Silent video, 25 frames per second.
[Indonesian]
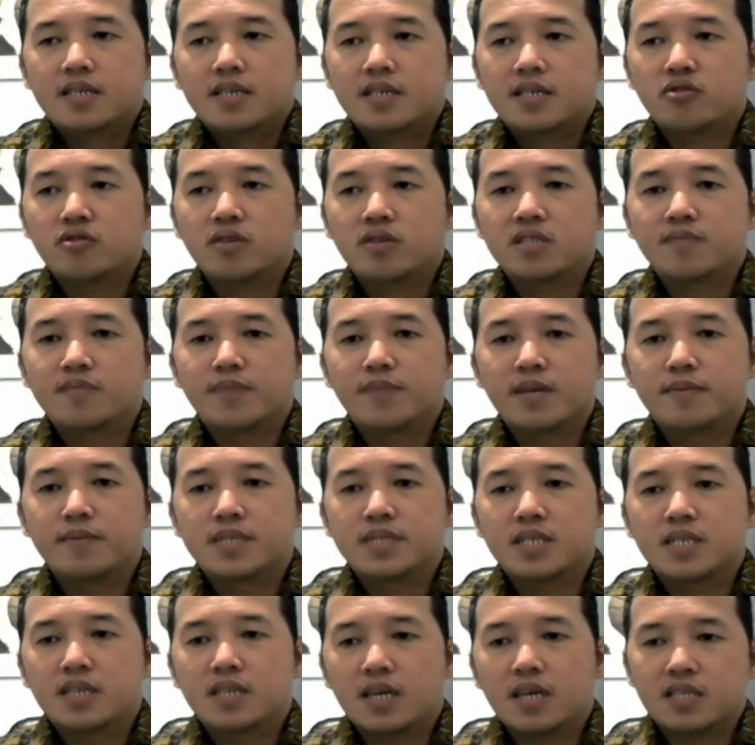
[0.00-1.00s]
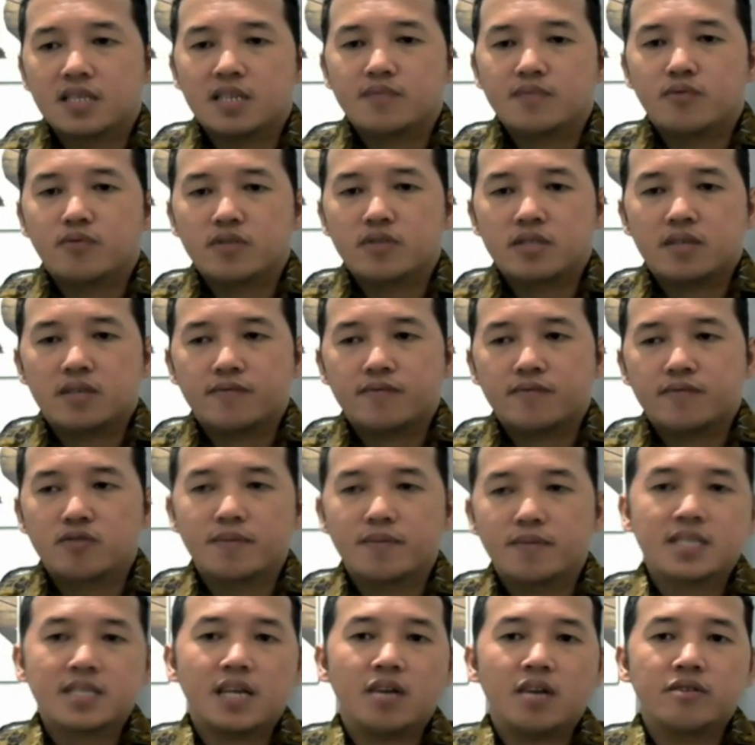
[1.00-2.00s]
itu yang sebenarnya bisa jadi katalis positif.
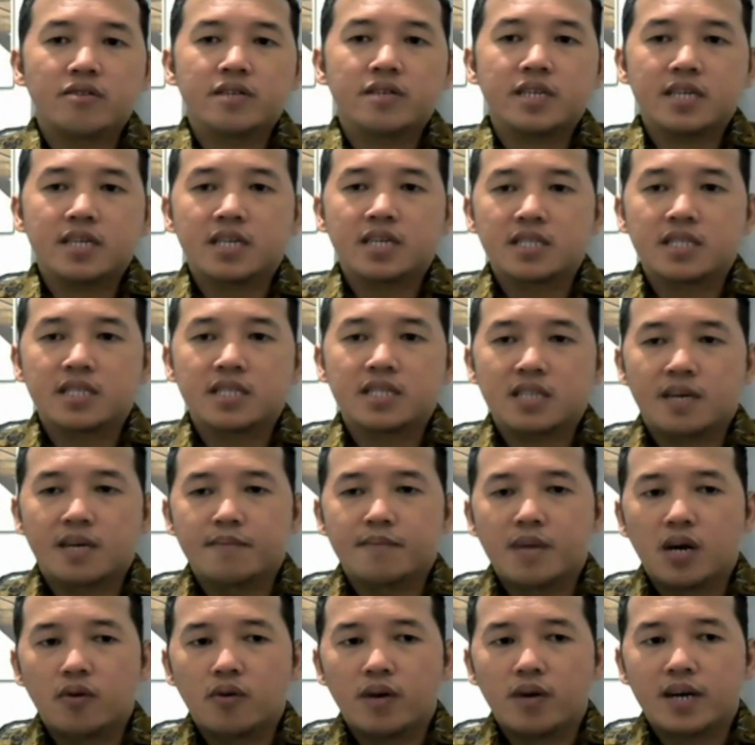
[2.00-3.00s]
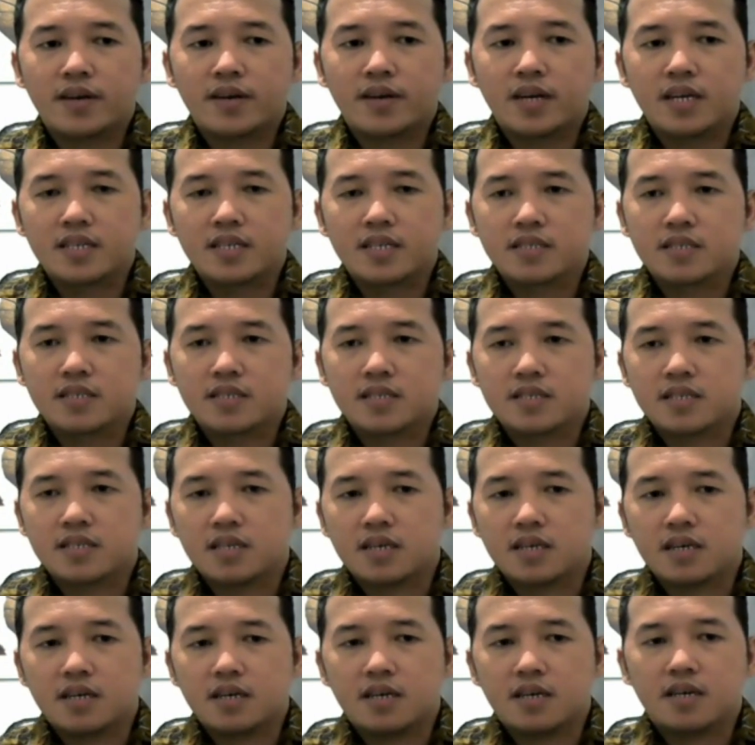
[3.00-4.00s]
Cuma selalu diingat ya bahwa dari
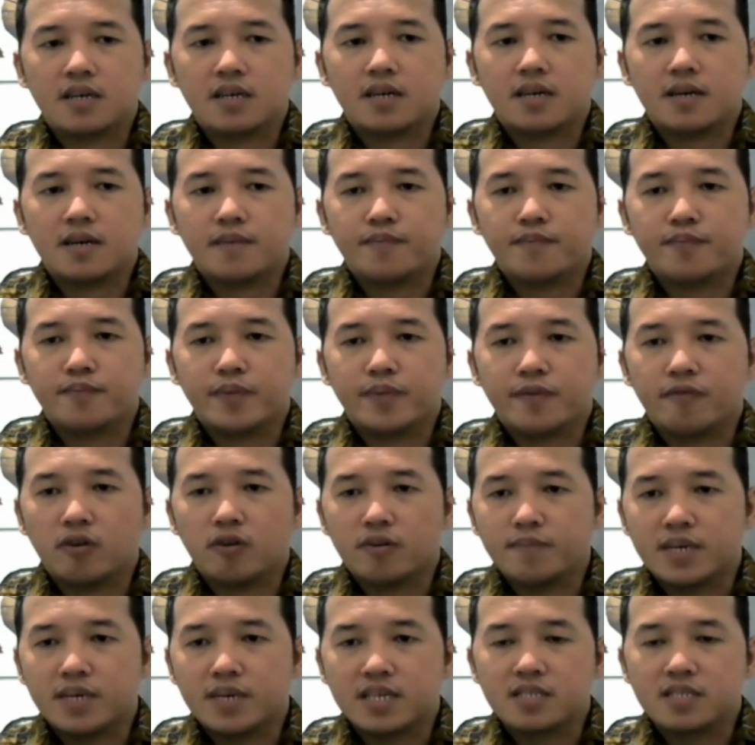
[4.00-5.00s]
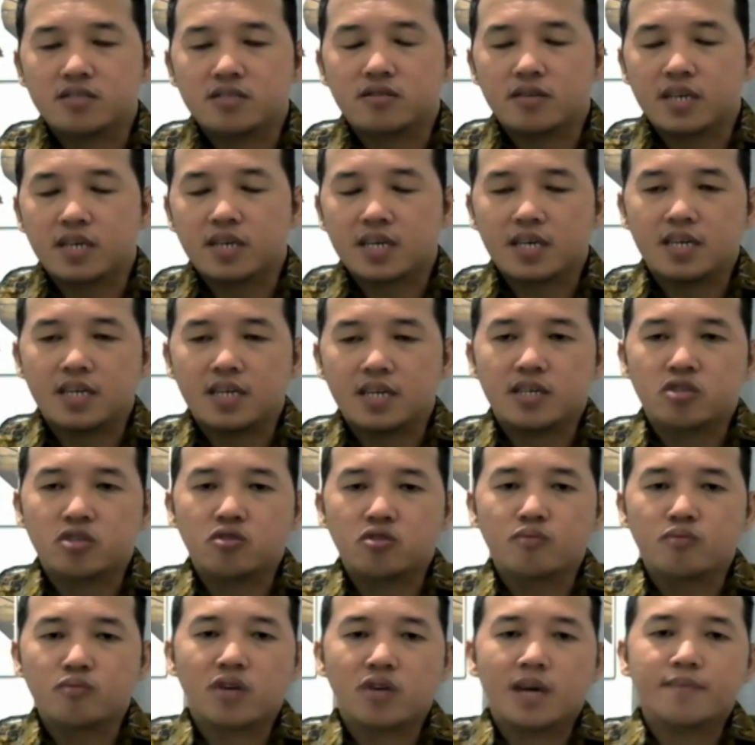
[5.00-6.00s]
sisi uh, performa historical
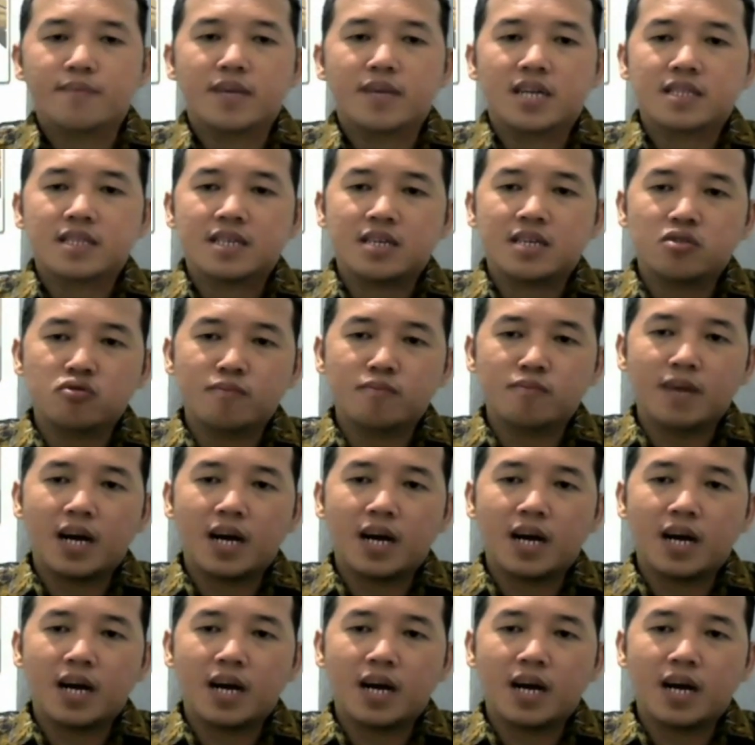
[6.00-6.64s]
itu bukan berarti itu